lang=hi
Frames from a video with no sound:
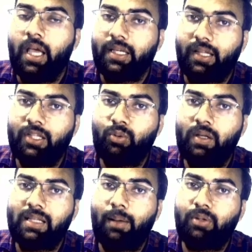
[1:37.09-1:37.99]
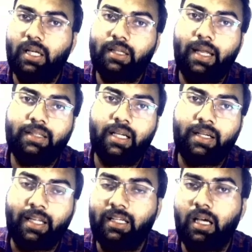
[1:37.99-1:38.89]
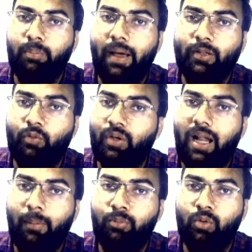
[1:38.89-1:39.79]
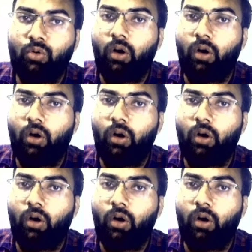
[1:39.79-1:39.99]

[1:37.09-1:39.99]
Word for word: यदि स्टूडेंट्स आप तेरह तारीख तक नहीं कर पाए तो फिर आपको